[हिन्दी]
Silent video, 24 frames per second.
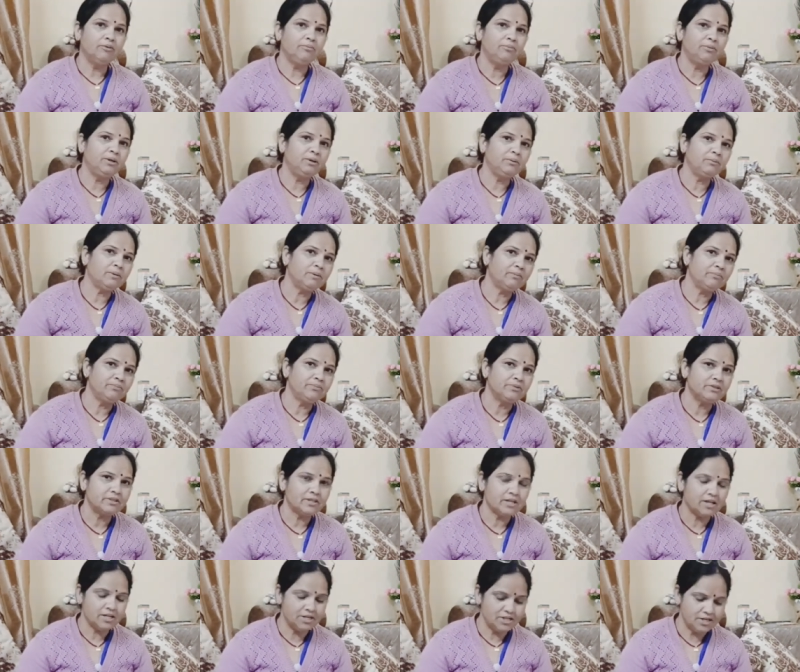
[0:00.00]
मिनिमम
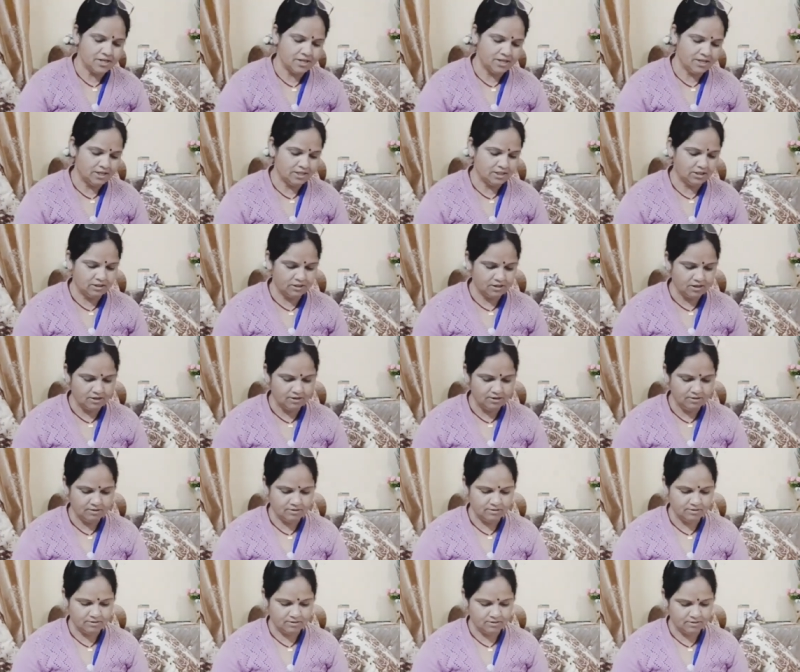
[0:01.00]
सही है इतना
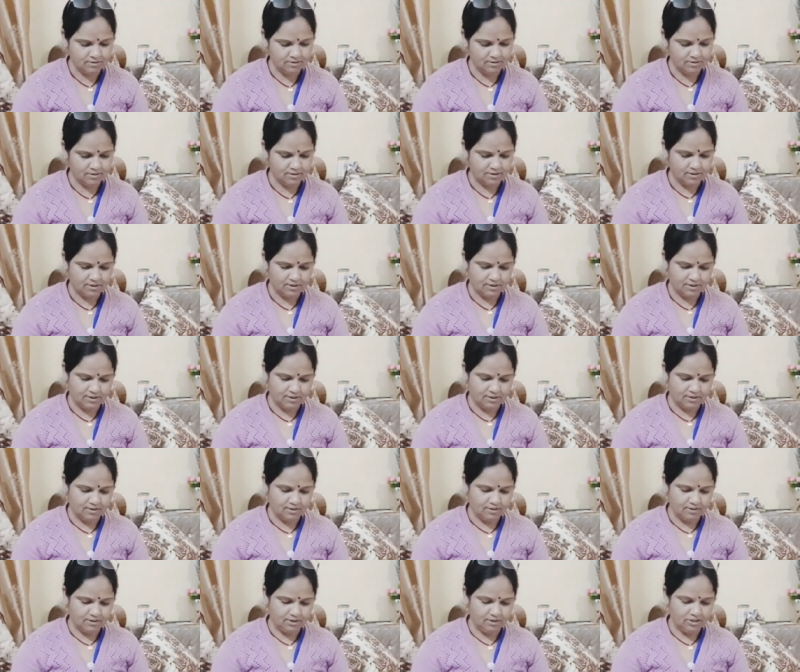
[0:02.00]

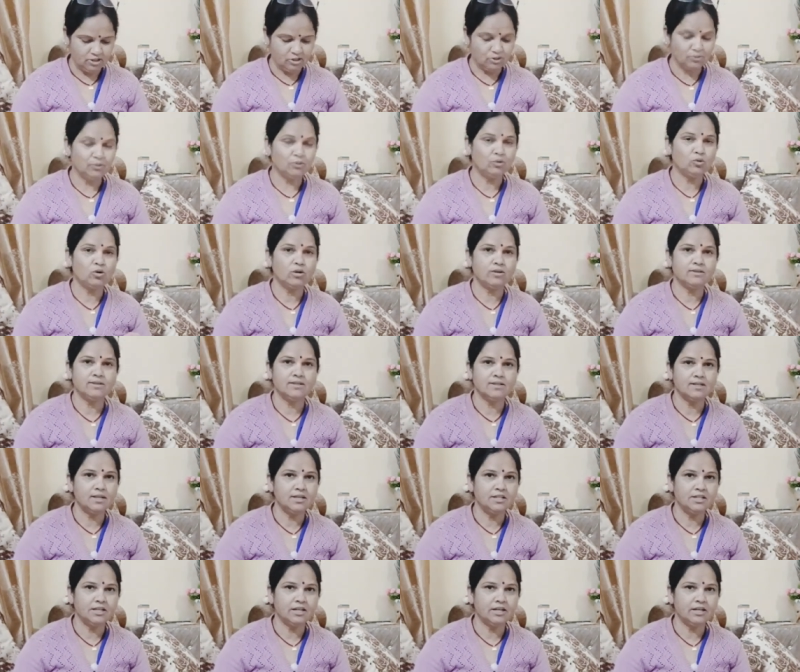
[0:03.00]
इसमें थोड़ा सा
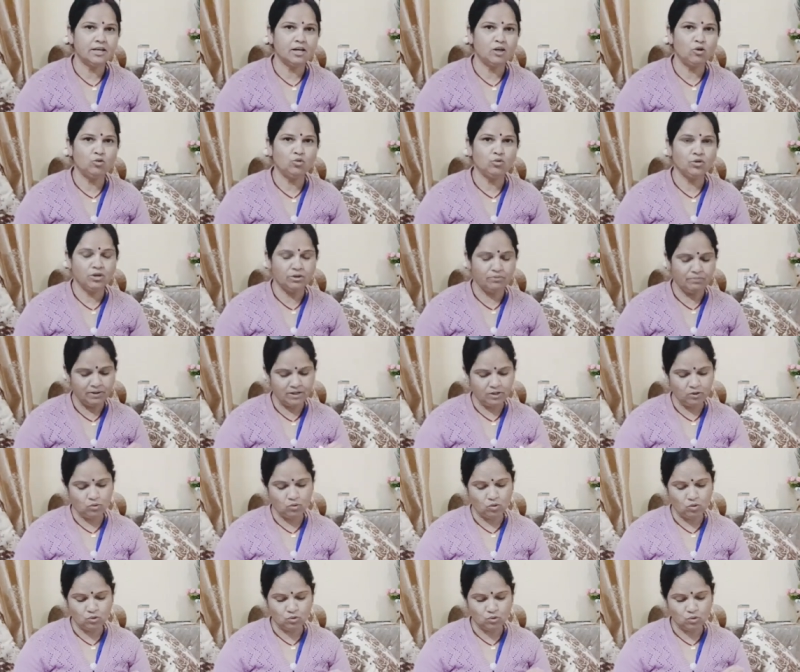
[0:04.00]
धनिया डालूंगी मैं
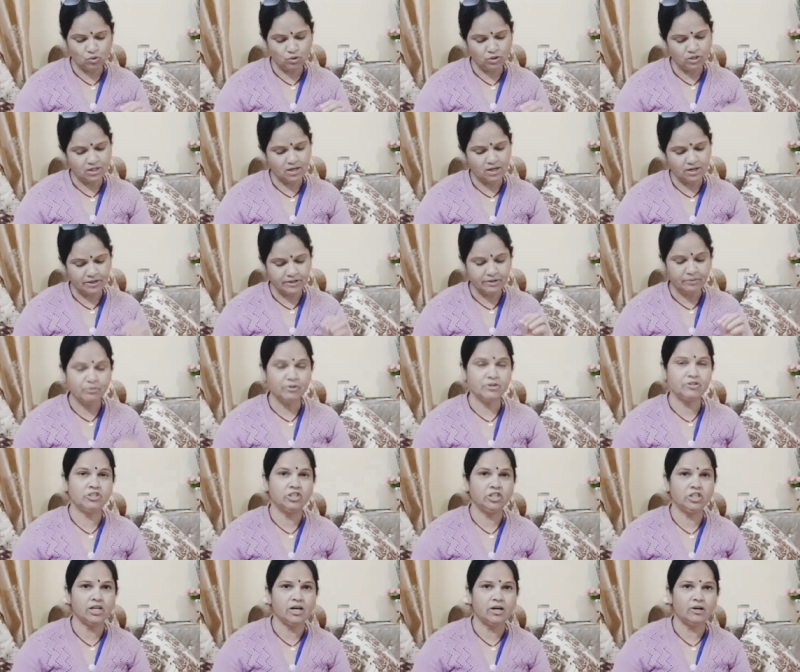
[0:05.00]
और थोड़ी हरी
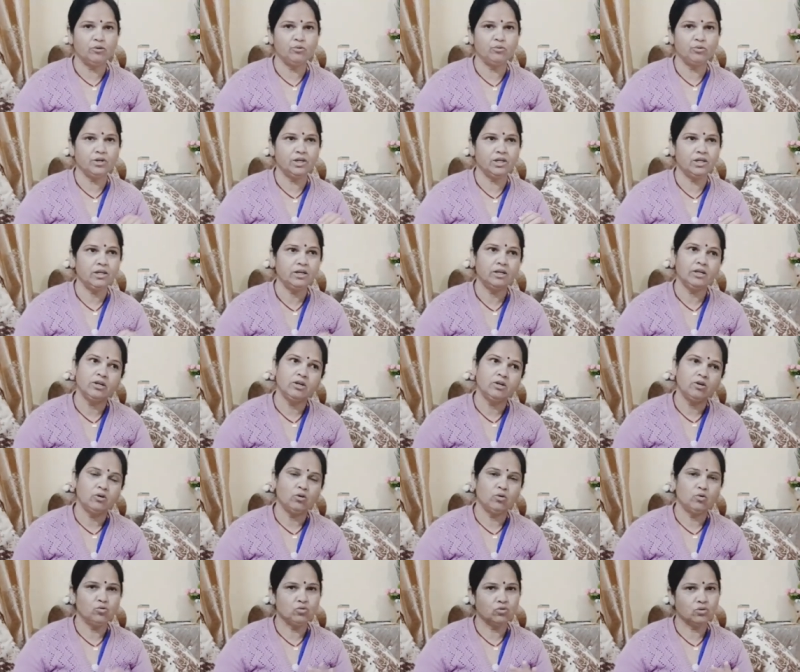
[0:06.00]
मिर्ची डालूंगी
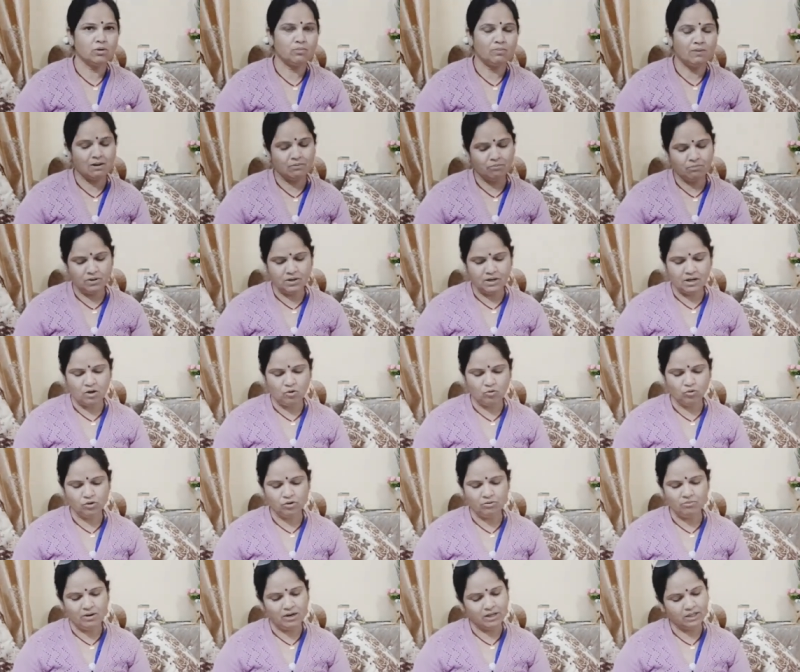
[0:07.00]
उसके बाद
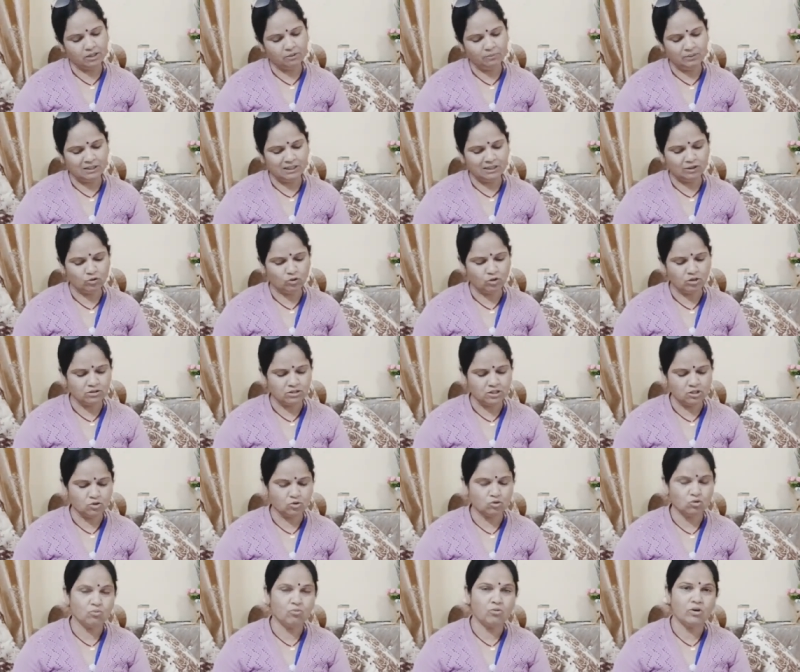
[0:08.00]
बनाऊंगी बाकी मैंने थोड़ा सा
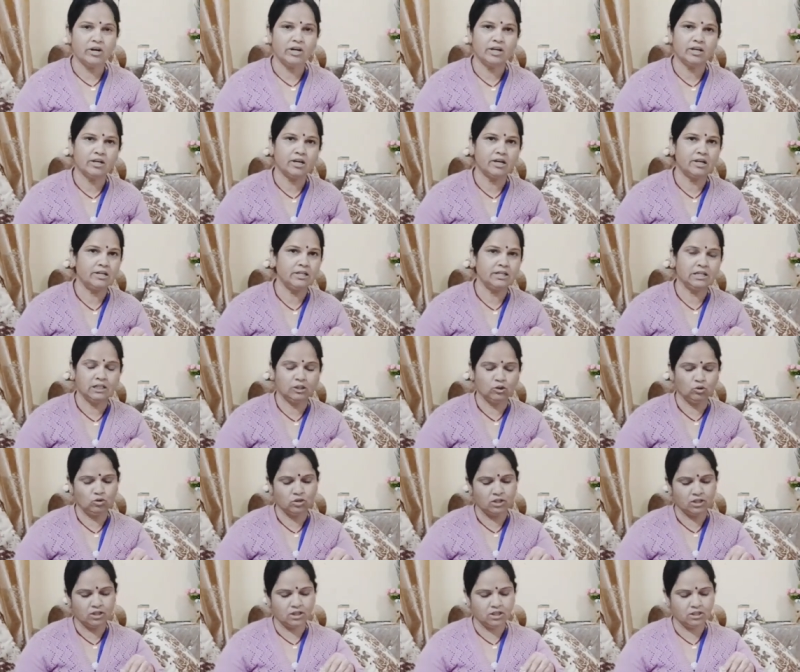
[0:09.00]
इसको बॉईल कर लिया तो
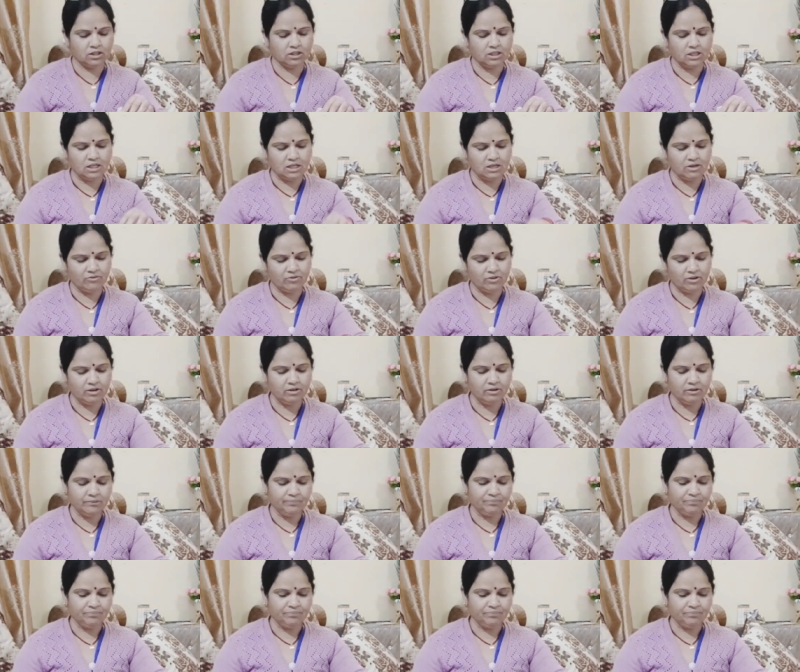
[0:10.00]
दिक्कत नहीं है फिर